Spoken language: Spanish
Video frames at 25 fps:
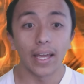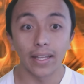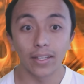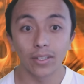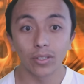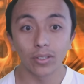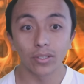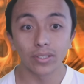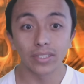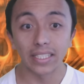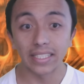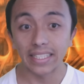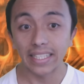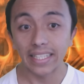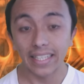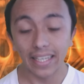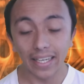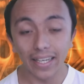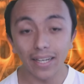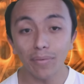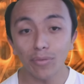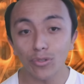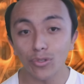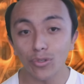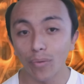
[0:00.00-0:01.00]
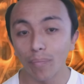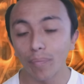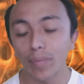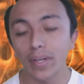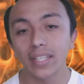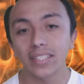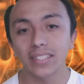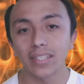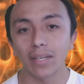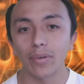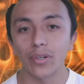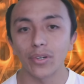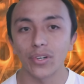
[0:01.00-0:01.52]
Entonces, si queremos
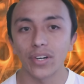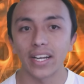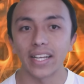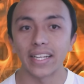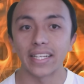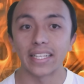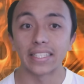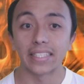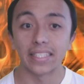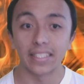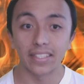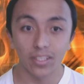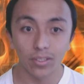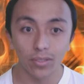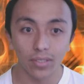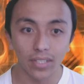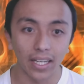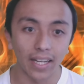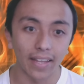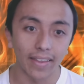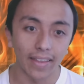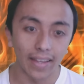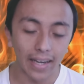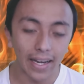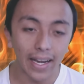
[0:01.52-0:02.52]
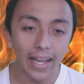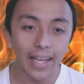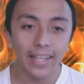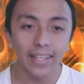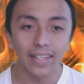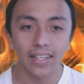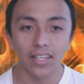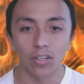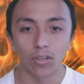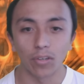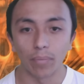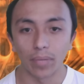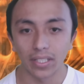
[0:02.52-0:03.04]
romper esta barrera, necesito que le den
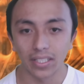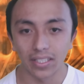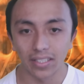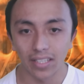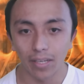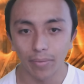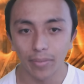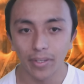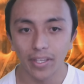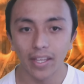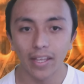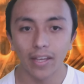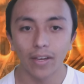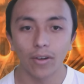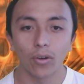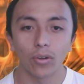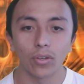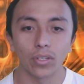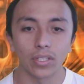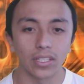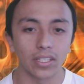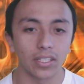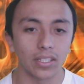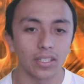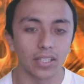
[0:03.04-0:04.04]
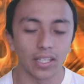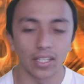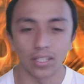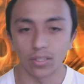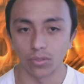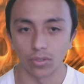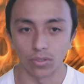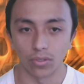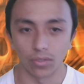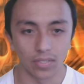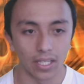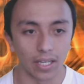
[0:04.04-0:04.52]
like, que compartan el video y eso.